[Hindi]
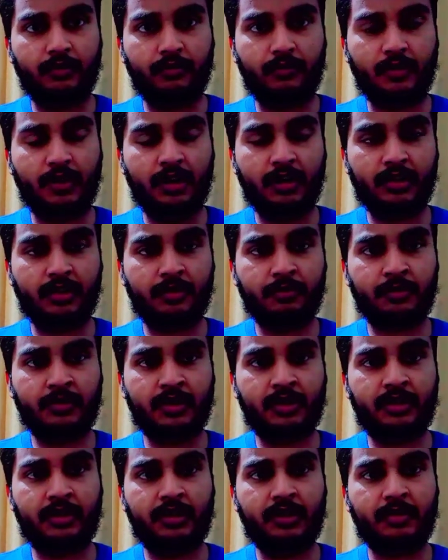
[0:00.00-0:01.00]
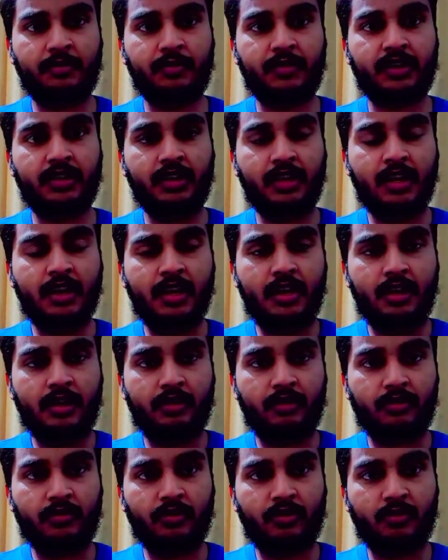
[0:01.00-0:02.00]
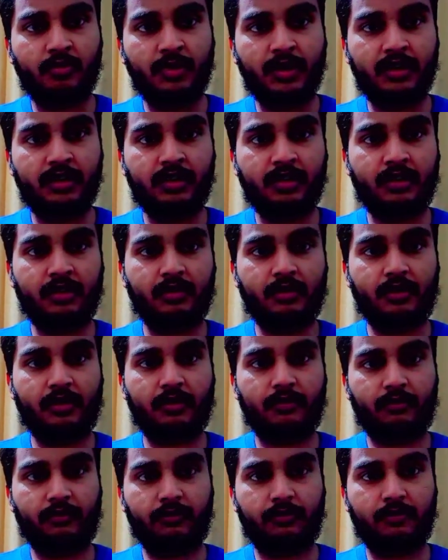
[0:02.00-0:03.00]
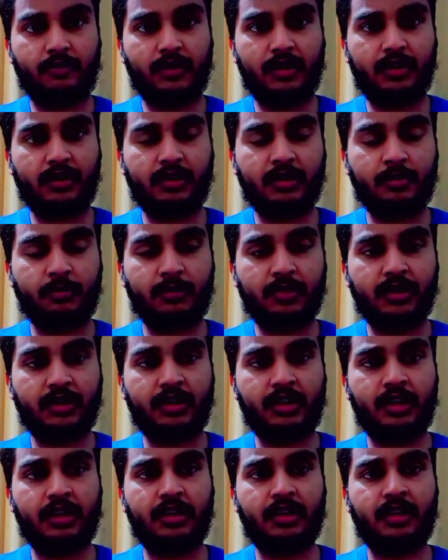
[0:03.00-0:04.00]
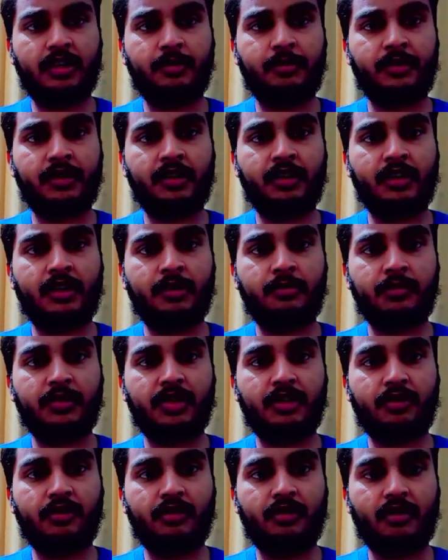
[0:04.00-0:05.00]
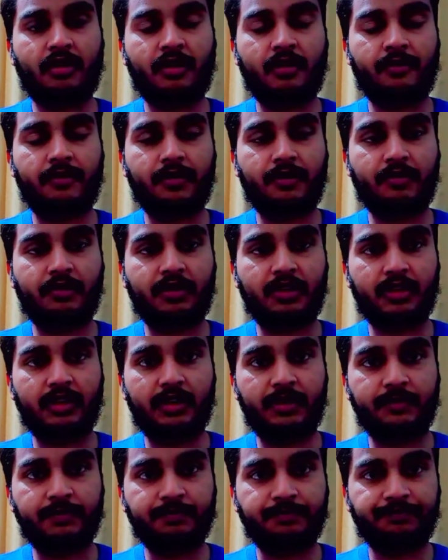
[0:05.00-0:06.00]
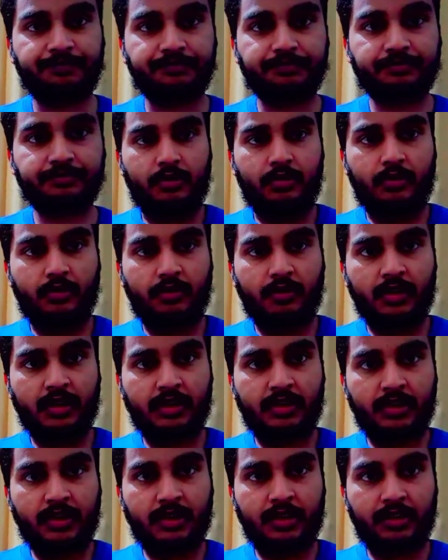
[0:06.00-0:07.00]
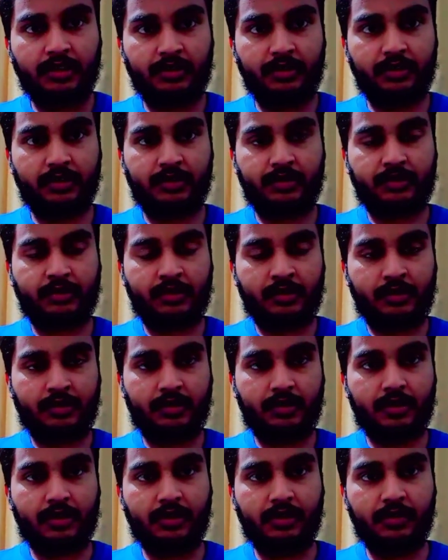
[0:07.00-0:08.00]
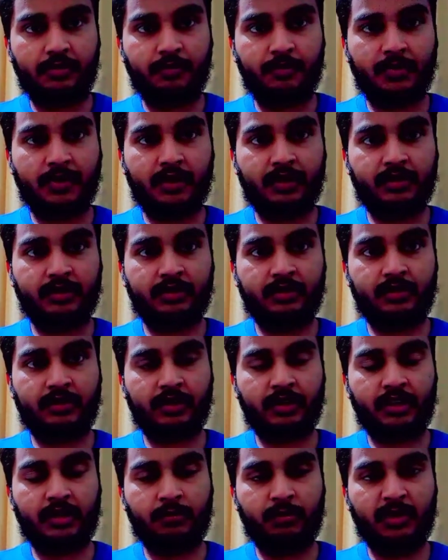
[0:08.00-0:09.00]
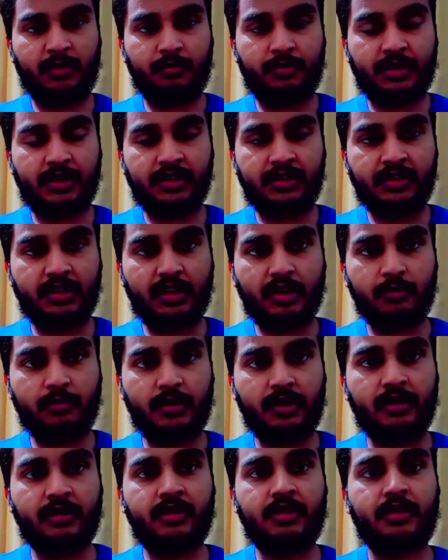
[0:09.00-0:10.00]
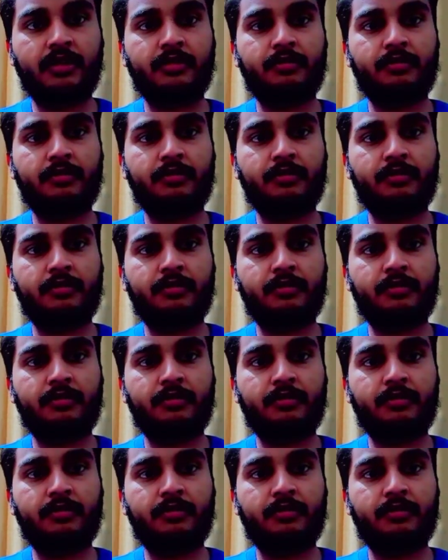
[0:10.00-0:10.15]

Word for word: वर्ल्ड कप कैरियर में दो बार वर्ल्ड कप का टाइटल अपने नाम किया और ट्रॉफी उठाई 2021 यानी पाँच तकरीबन पाँच साल बाद